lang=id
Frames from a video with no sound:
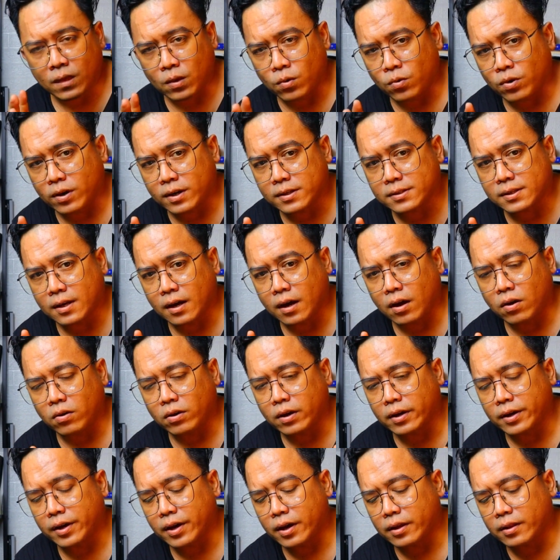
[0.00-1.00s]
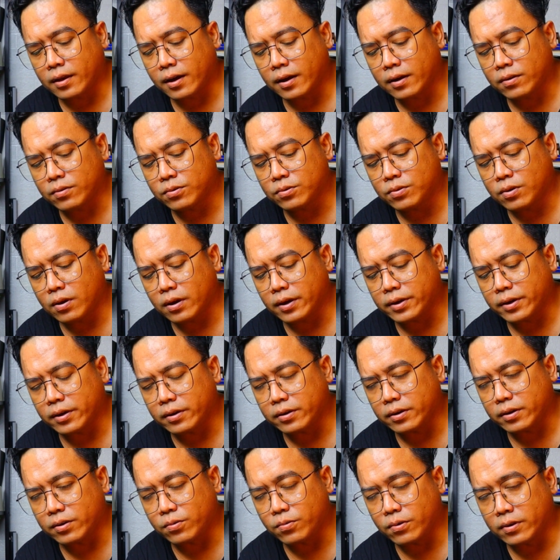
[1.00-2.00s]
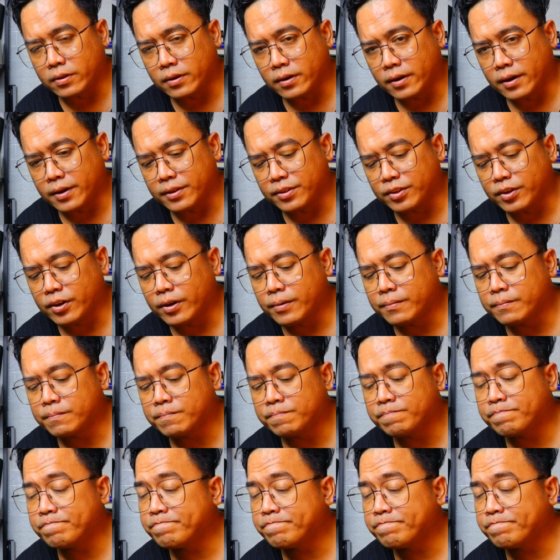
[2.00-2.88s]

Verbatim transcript: gua rasa kalau kegiatan lo hanya di 2-3 jam